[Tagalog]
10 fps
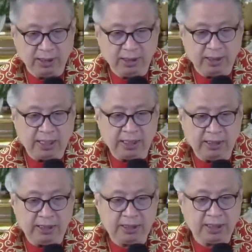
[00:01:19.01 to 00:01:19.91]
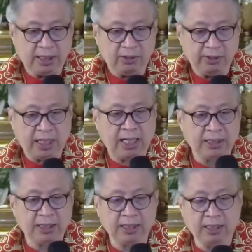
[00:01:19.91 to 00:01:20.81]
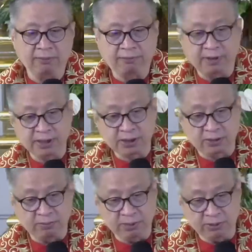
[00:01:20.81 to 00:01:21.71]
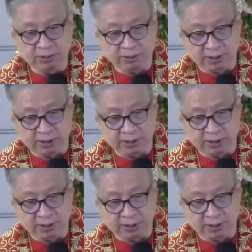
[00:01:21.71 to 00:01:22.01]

na hindi siya naka-attend ng First Communion?